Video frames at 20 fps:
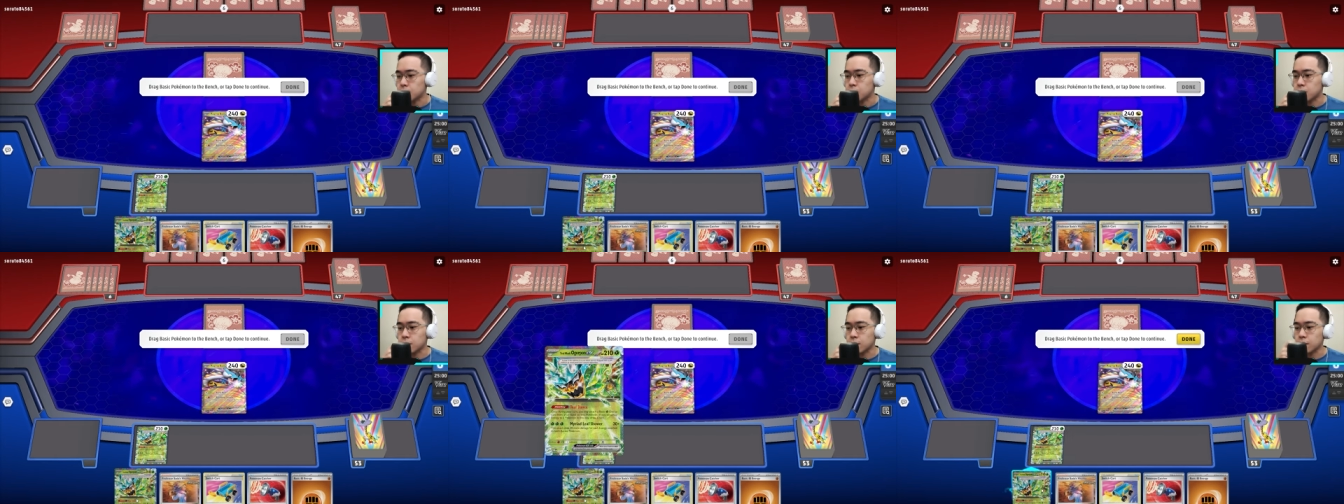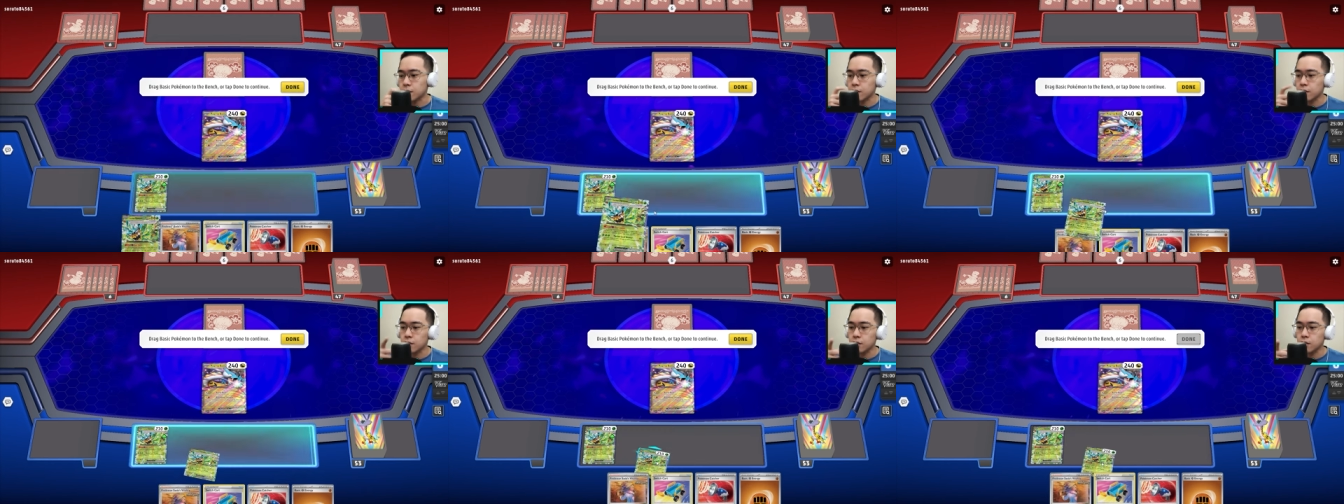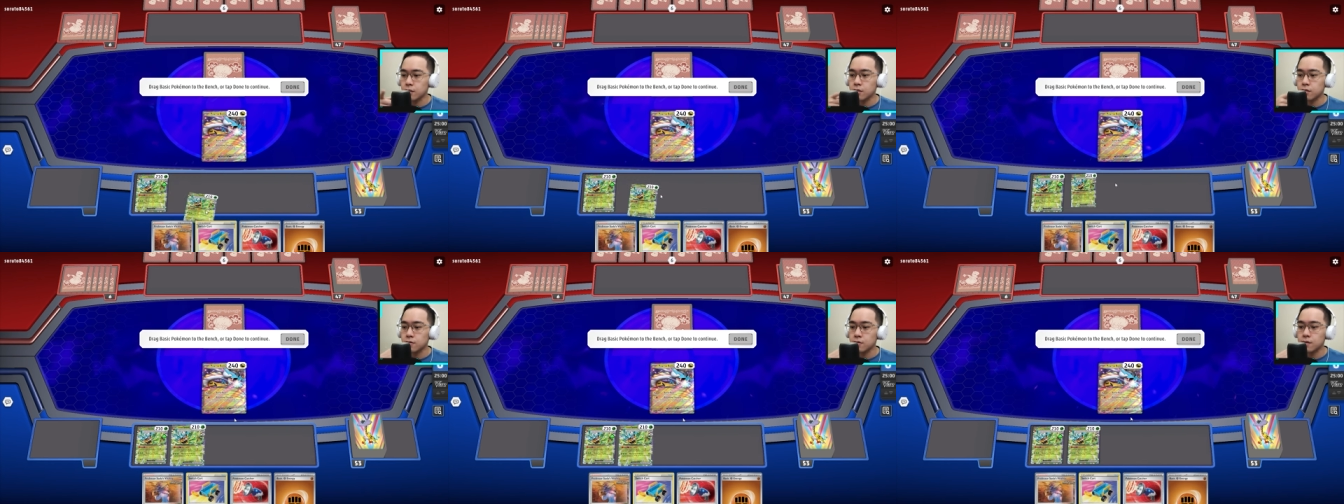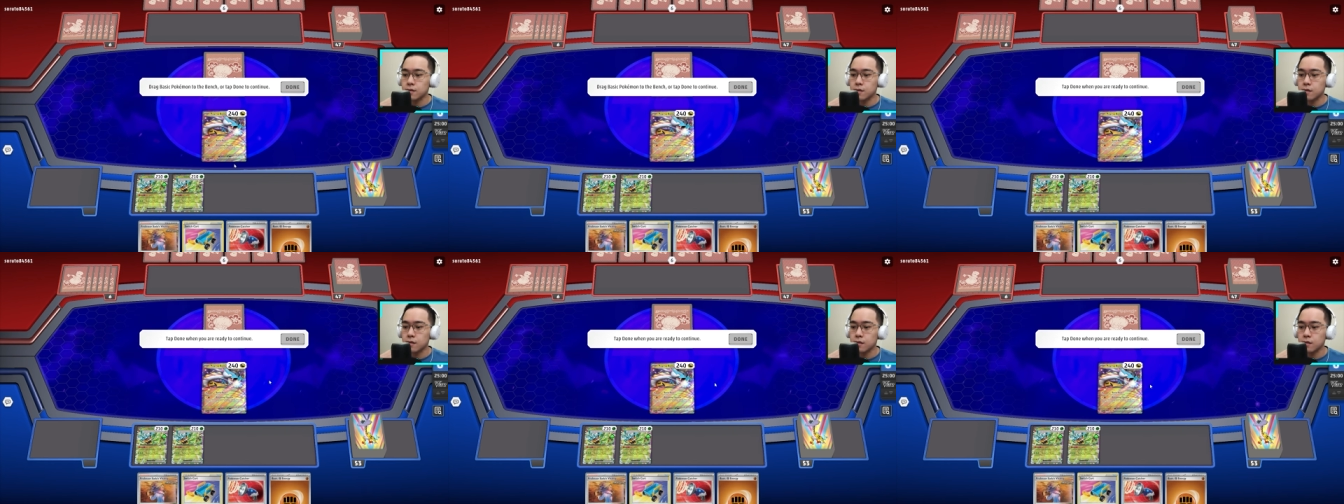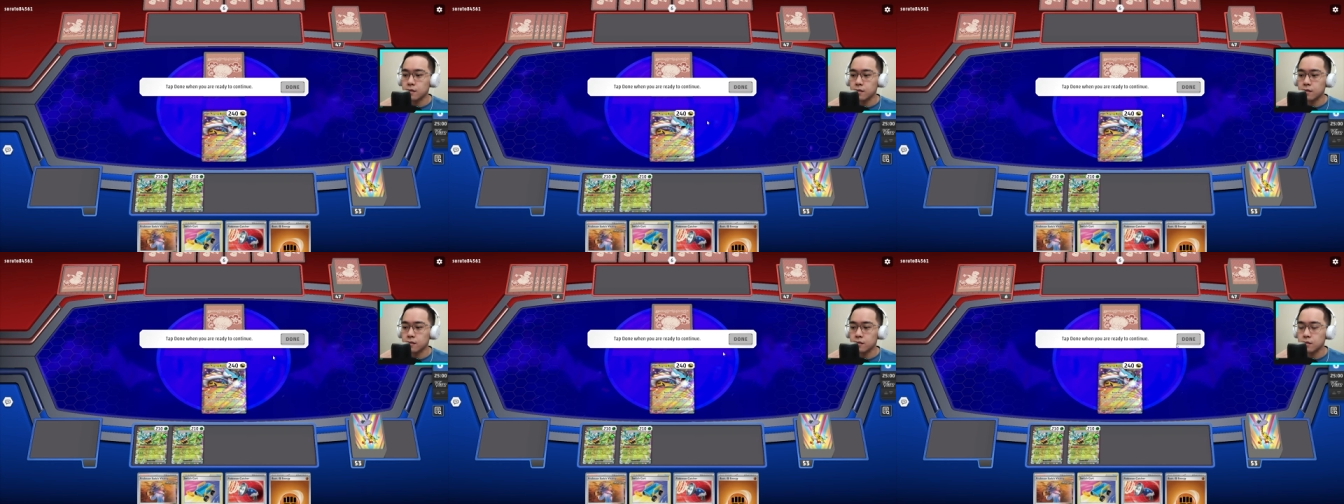oke ini
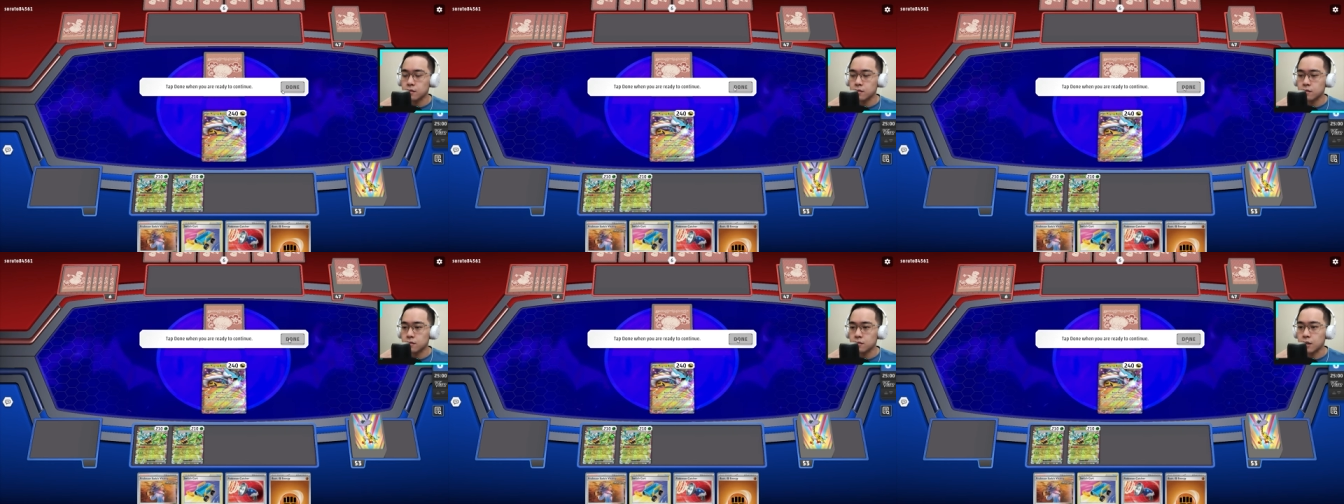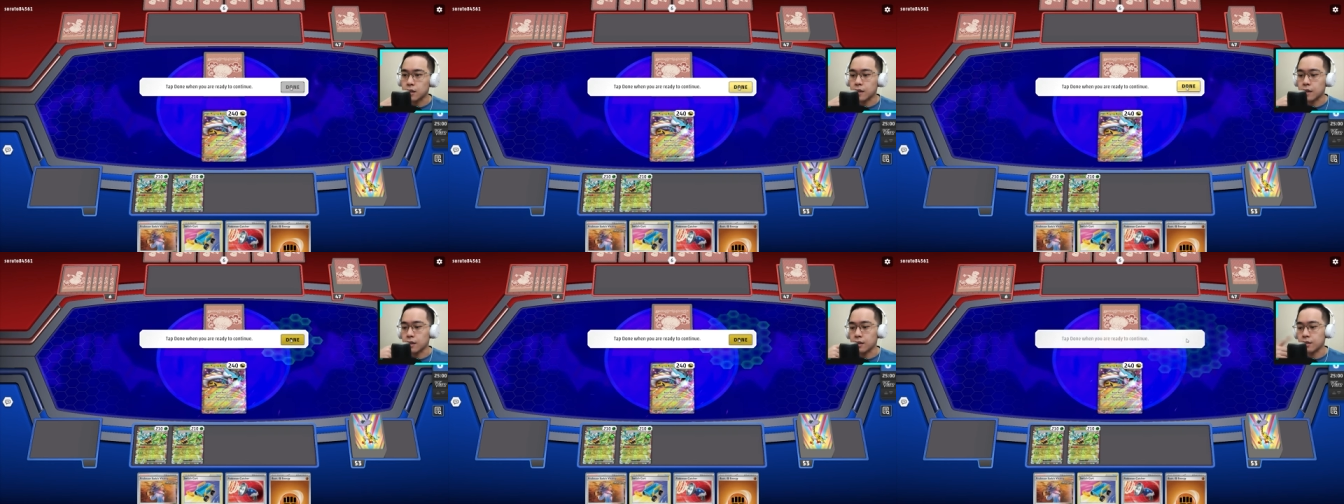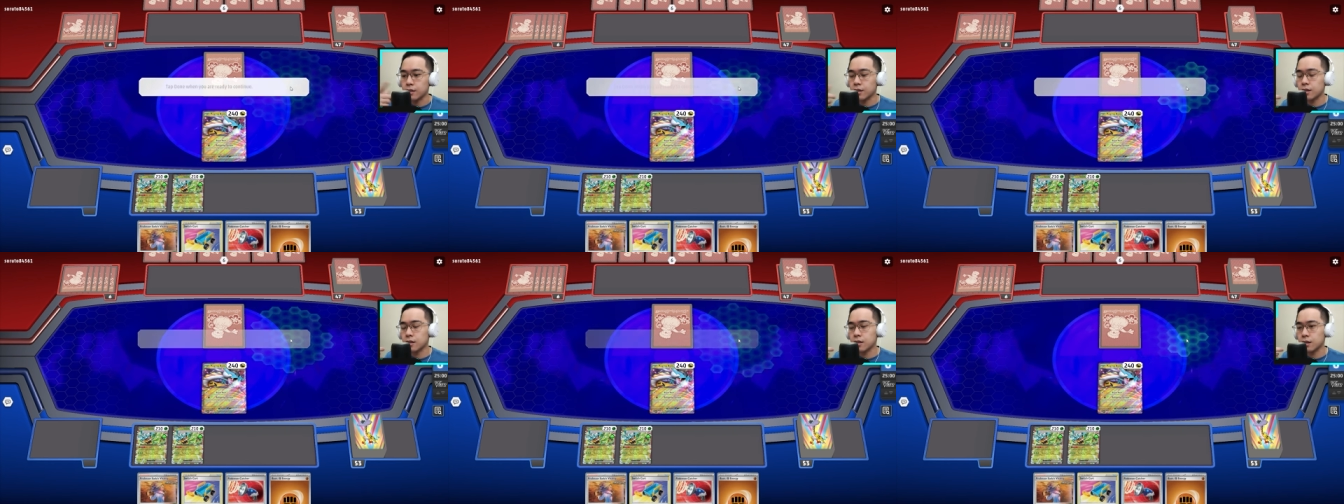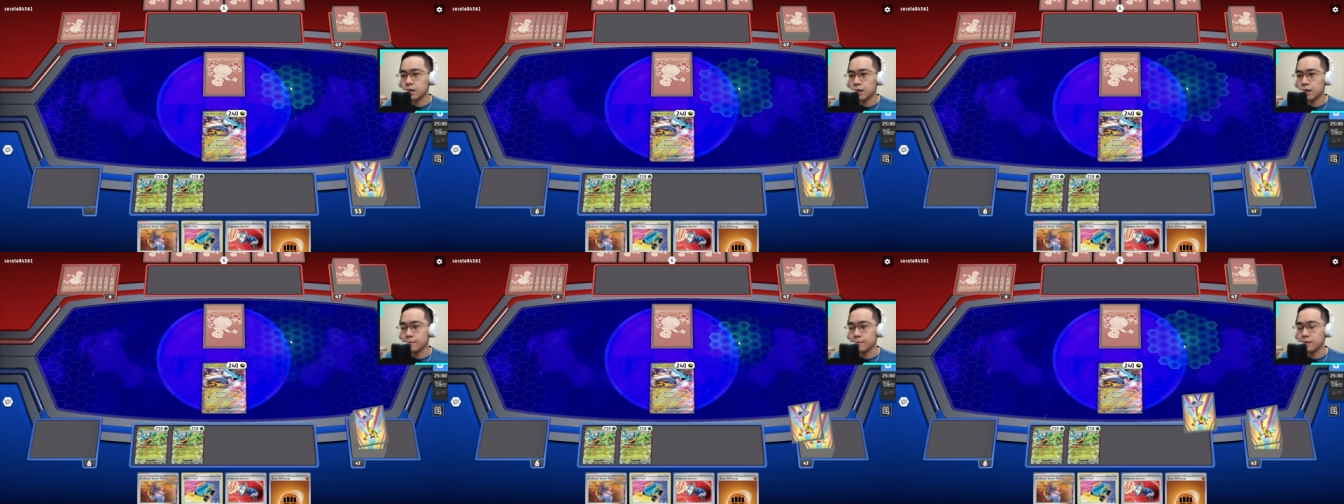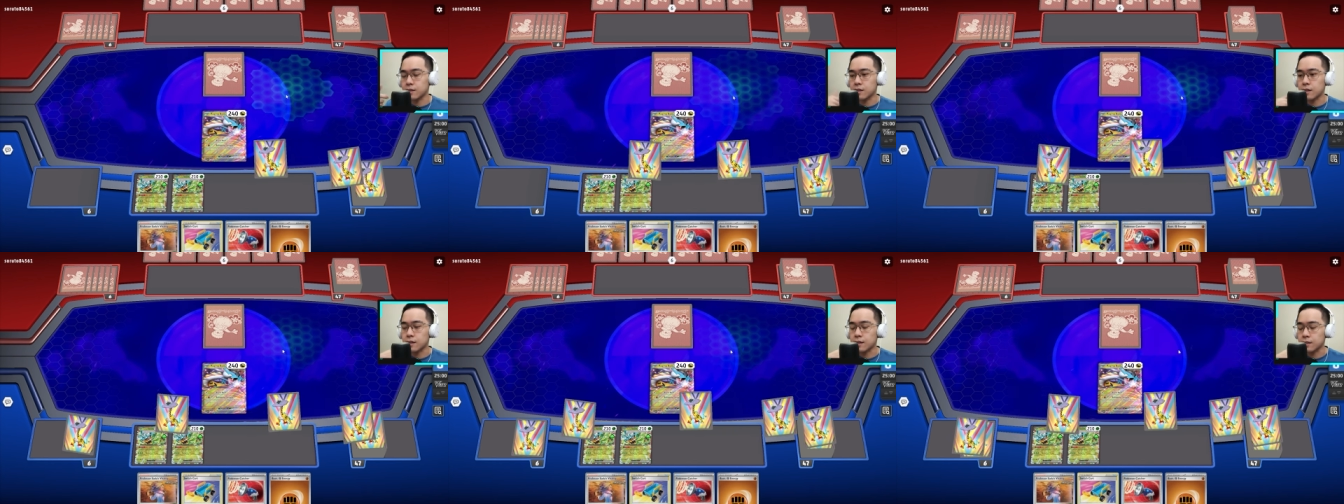ah ini kita nggak
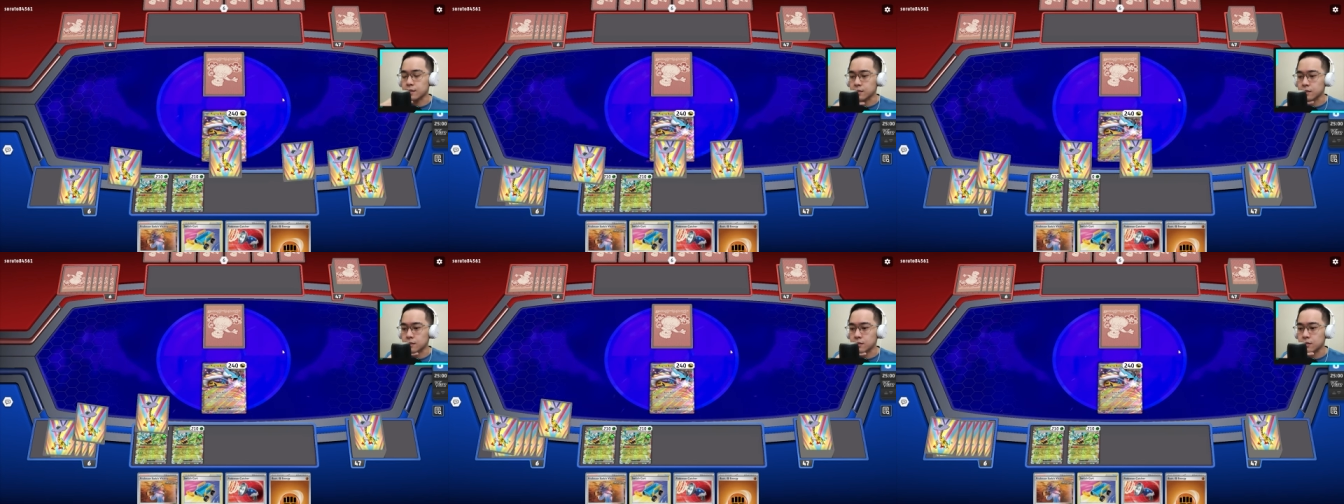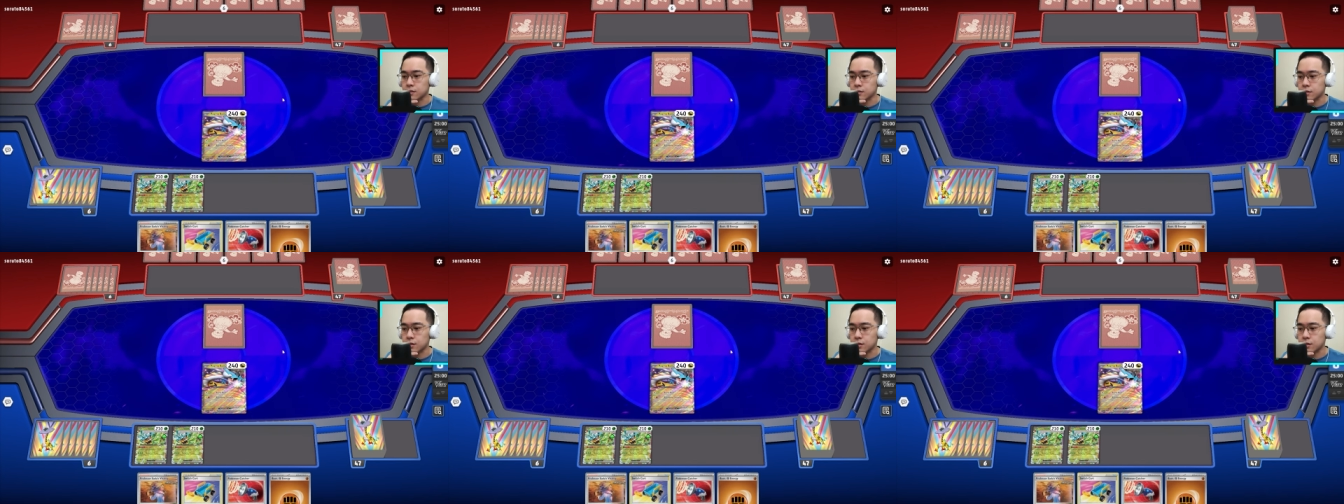bisa nyerang sih